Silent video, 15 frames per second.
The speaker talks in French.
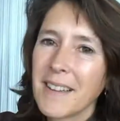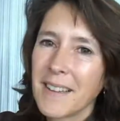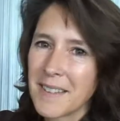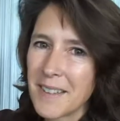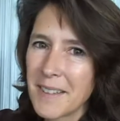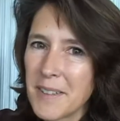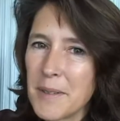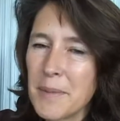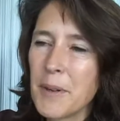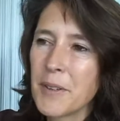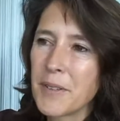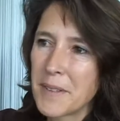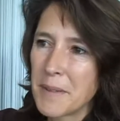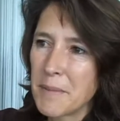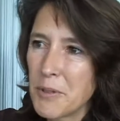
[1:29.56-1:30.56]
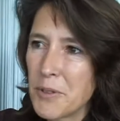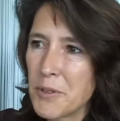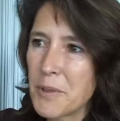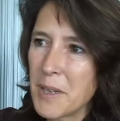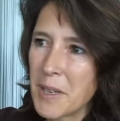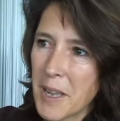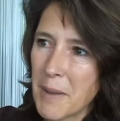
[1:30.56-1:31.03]
exactement, c'est
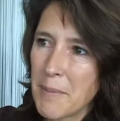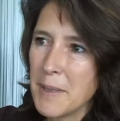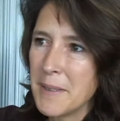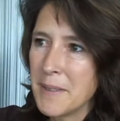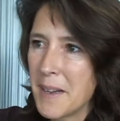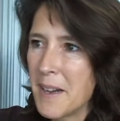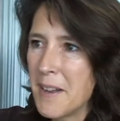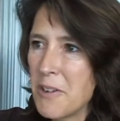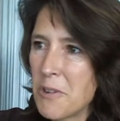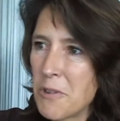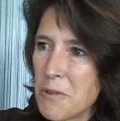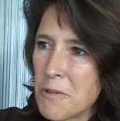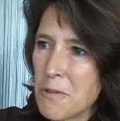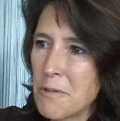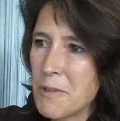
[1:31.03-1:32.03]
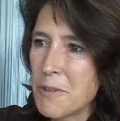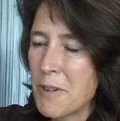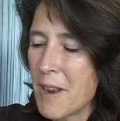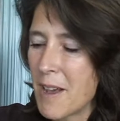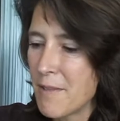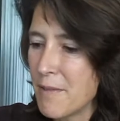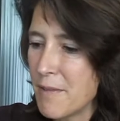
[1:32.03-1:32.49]
plutôt la capitale euh, de
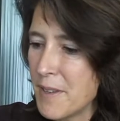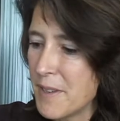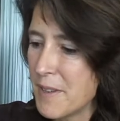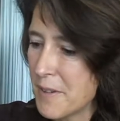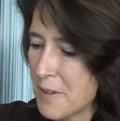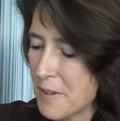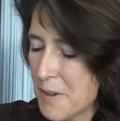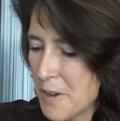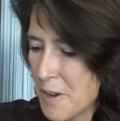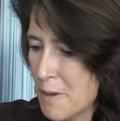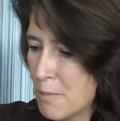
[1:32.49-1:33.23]
la vie euh,